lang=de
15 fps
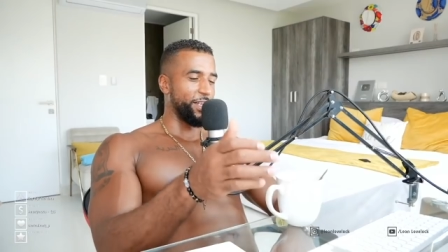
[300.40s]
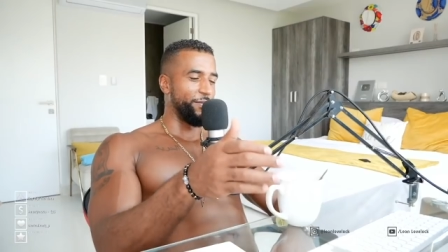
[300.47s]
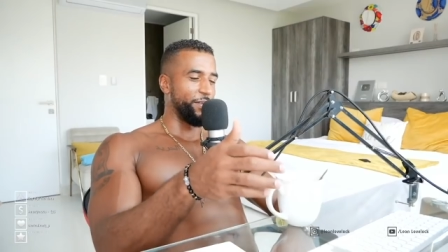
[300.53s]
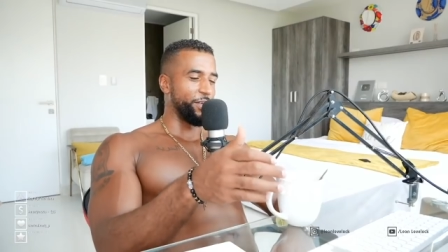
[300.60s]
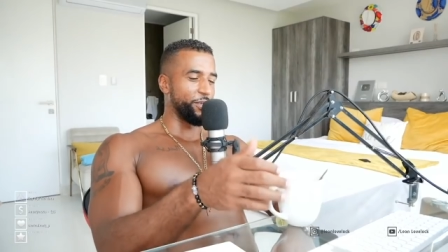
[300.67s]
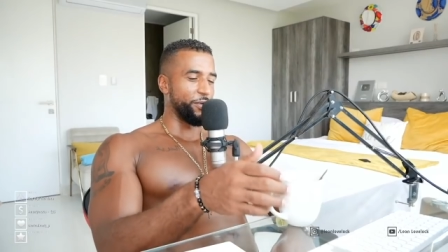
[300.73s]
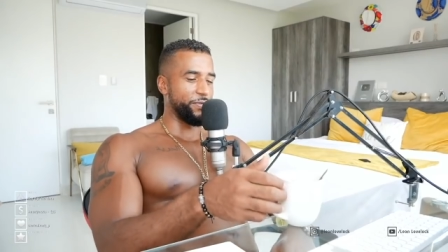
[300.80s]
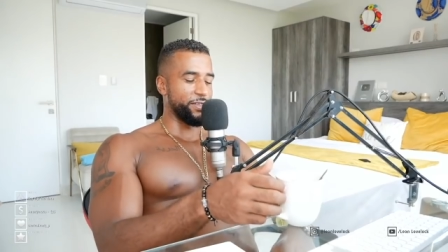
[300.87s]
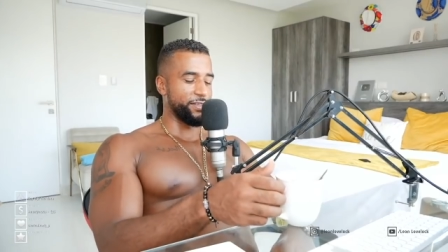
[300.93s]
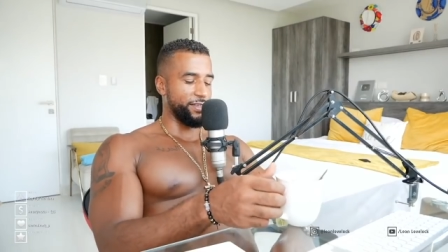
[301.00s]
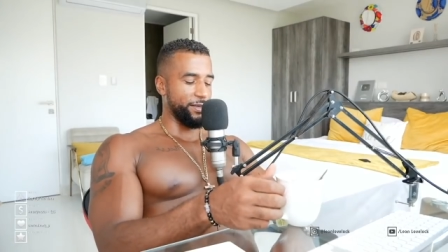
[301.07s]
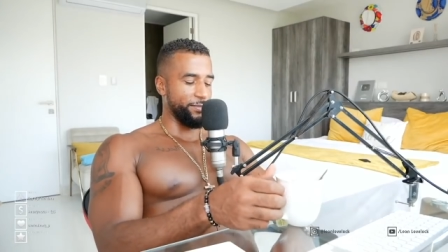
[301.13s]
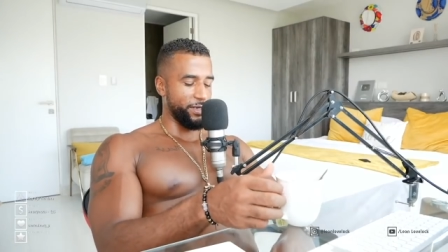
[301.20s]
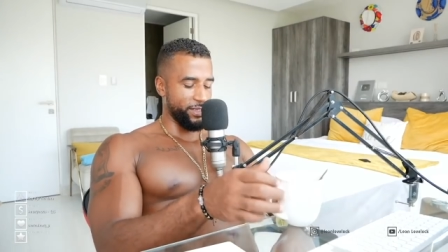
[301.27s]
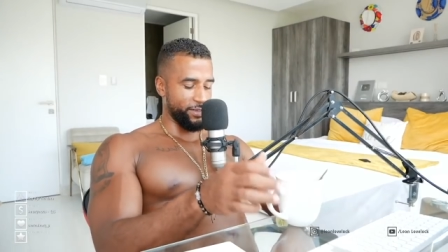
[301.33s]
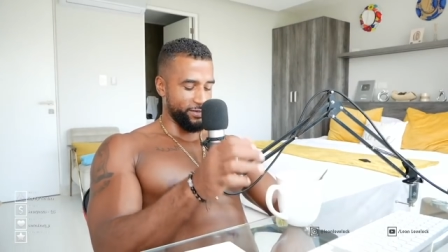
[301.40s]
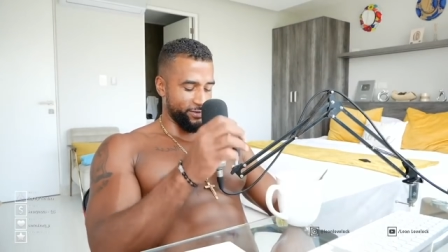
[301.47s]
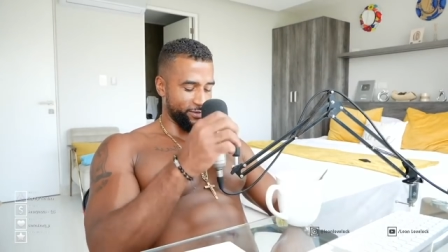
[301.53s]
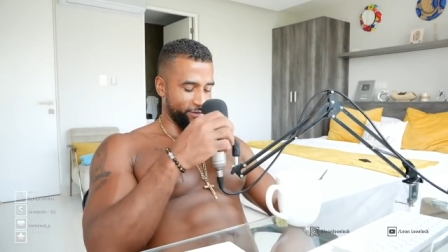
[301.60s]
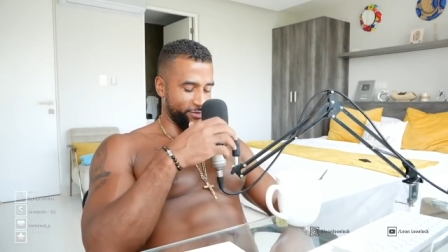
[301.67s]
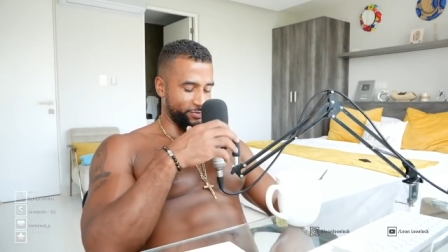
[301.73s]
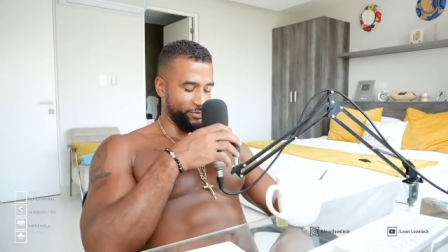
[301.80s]
Gehen wir nicht auf das Thema an,
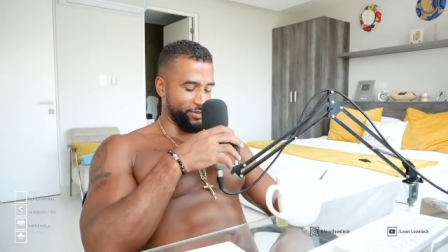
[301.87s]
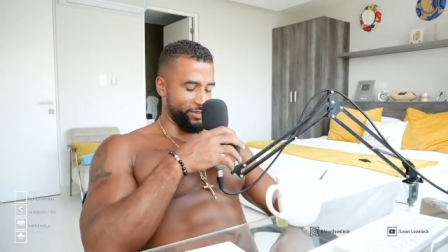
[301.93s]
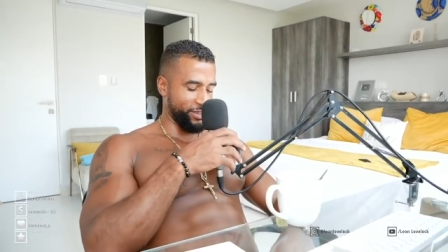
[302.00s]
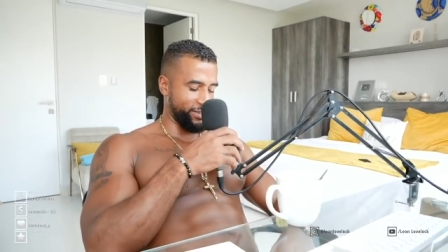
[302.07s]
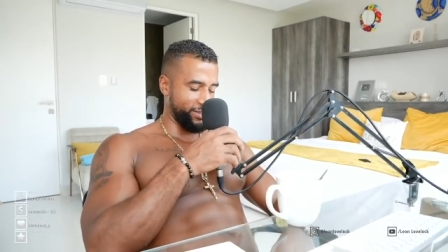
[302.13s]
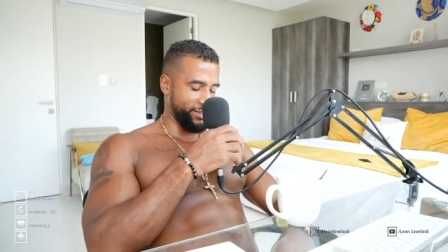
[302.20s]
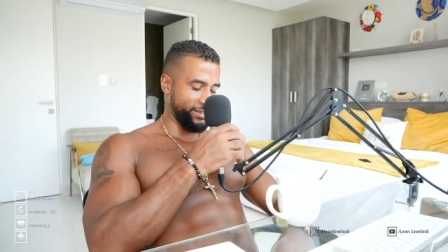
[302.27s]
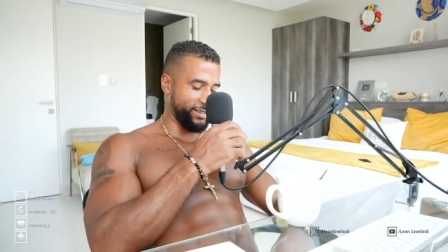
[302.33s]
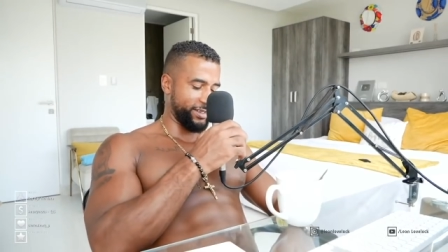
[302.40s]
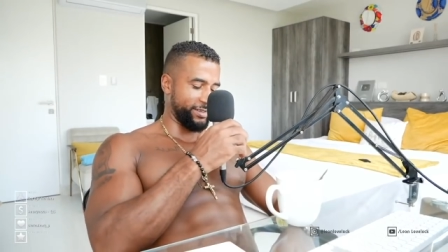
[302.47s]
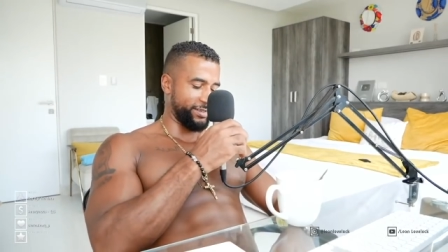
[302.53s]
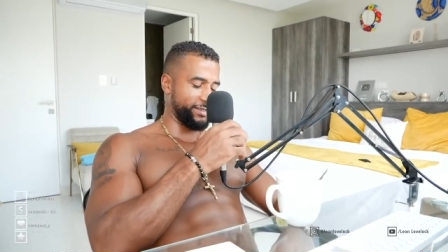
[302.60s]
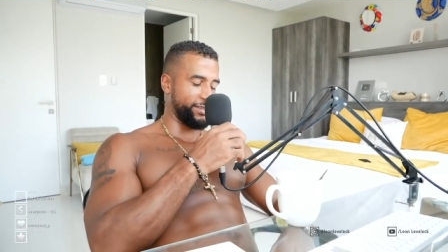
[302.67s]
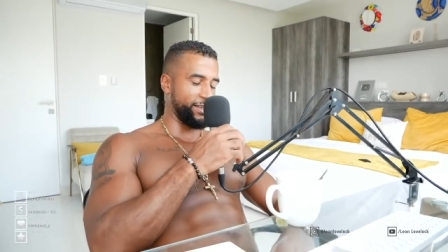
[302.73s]
sonst muss ich jetzt dieses ganze